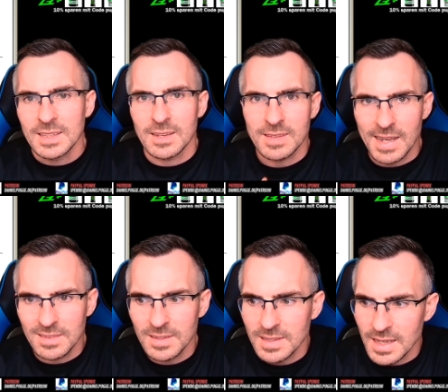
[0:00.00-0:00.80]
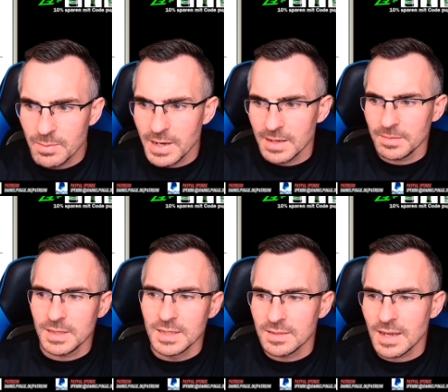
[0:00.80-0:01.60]
Das ganze Thema
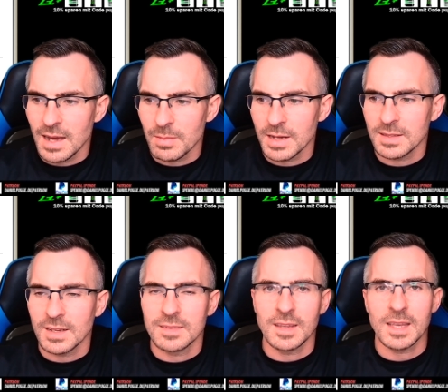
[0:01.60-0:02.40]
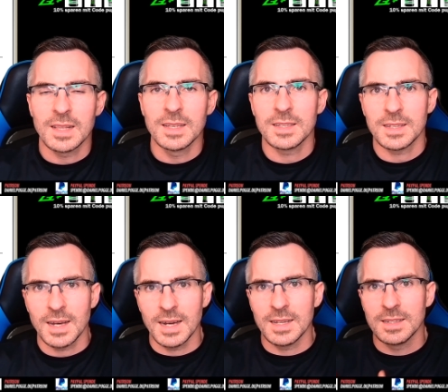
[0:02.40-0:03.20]
ist aber tatsächlich
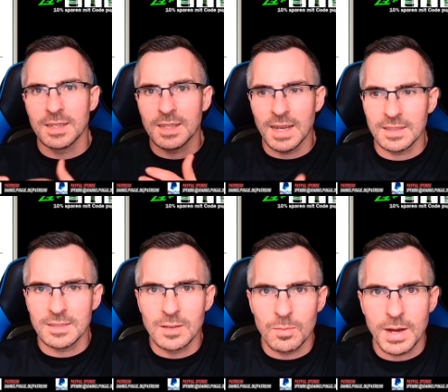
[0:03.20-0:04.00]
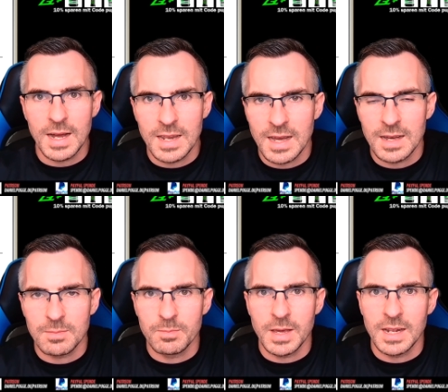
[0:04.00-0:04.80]
ein ganz normaler
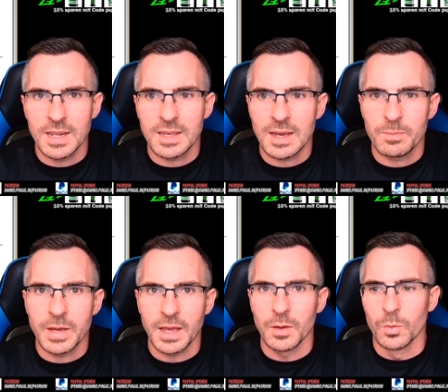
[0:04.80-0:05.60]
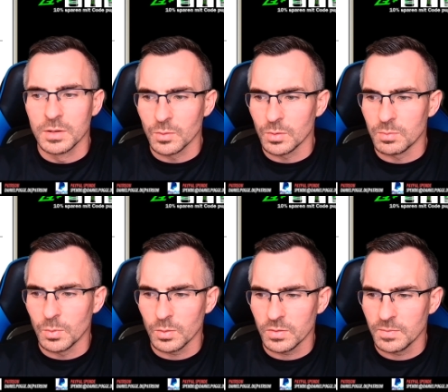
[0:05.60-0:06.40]
männlicher
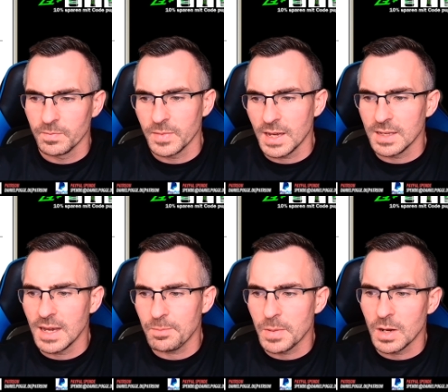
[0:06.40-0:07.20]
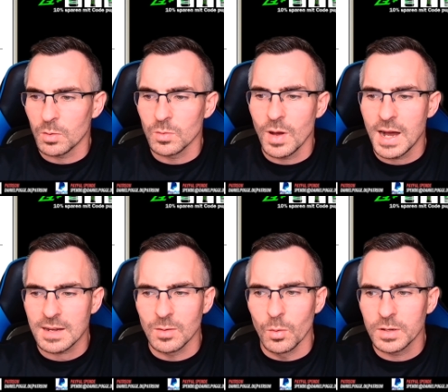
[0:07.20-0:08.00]
Periodenrhythmus. Ja, hier hat man auch nur
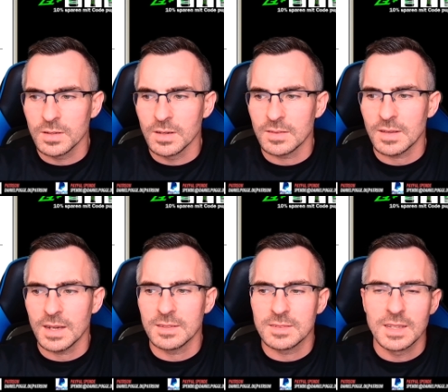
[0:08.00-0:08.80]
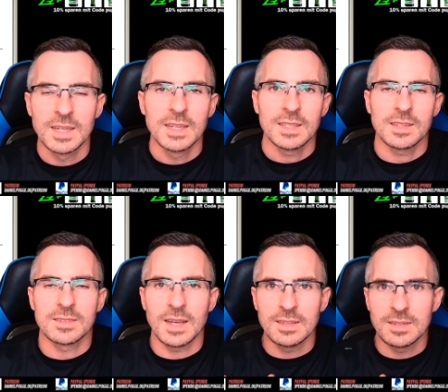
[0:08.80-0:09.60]
acht Leute, das heißt,
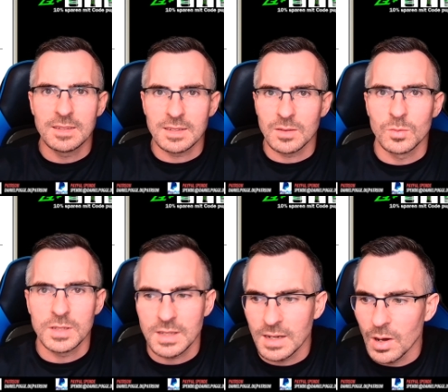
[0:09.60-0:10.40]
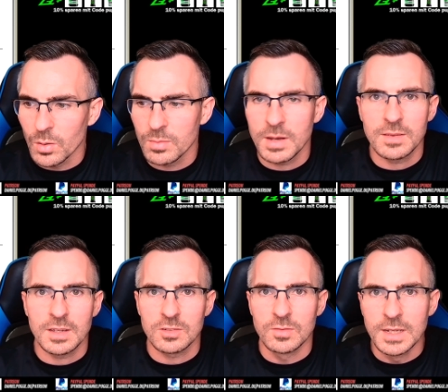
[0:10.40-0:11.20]
das Ganze ist natürlich dann auch immer
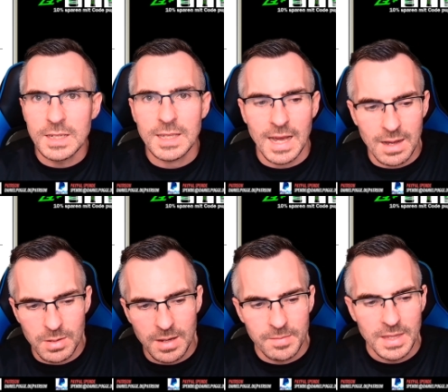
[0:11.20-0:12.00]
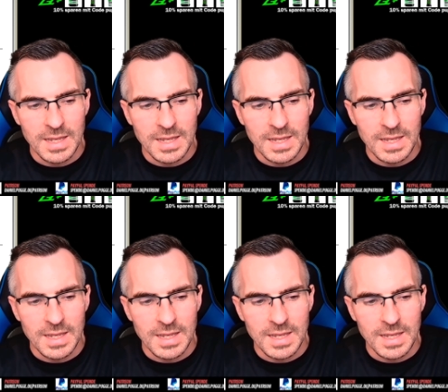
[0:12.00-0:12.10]
sehr schwierig, aber